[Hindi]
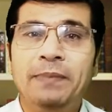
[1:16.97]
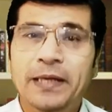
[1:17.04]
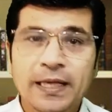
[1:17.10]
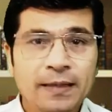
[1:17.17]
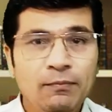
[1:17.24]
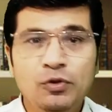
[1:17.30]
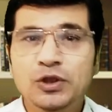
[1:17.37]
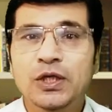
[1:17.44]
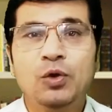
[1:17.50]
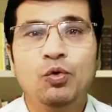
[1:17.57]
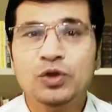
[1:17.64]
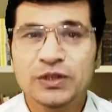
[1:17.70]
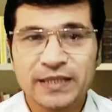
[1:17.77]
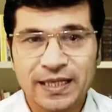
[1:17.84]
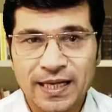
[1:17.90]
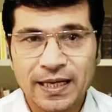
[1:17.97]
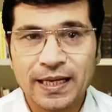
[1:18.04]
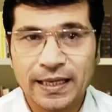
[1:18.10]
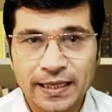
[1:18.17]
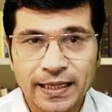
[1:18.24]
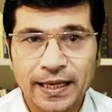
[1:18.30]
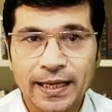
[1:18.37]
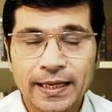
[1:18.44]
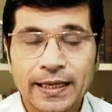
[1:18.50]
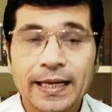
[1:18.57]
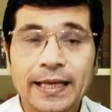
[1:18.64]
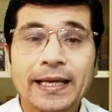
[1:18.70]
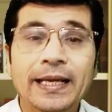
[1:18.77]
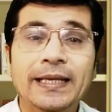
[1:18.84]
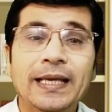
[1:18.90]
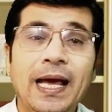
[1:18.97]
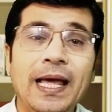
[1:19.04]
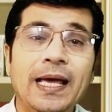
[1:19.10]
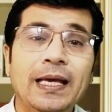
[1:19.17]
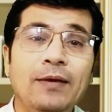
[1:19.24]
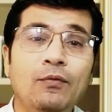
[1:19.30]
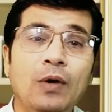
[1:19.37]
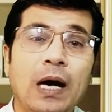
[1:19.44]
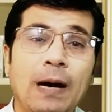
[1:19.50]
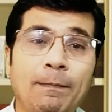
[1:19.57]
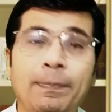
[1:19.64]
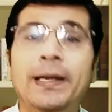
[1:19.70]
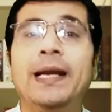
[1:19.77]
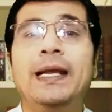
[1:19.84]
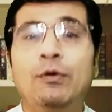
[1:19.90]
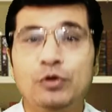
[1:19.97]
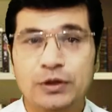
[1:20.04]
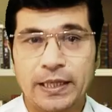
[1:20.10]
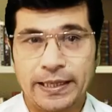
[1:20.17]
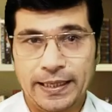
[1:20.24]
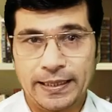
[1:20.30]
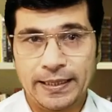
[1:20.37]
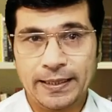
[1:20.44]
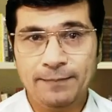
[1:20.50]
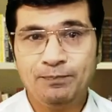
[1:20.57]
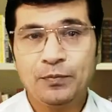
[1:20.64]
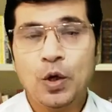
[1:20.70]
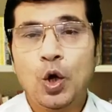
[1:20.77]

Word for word: भी मुझे कुछ देना नहीं है लेकिन क्या है कि वो अपने लिए कुछ करेंगे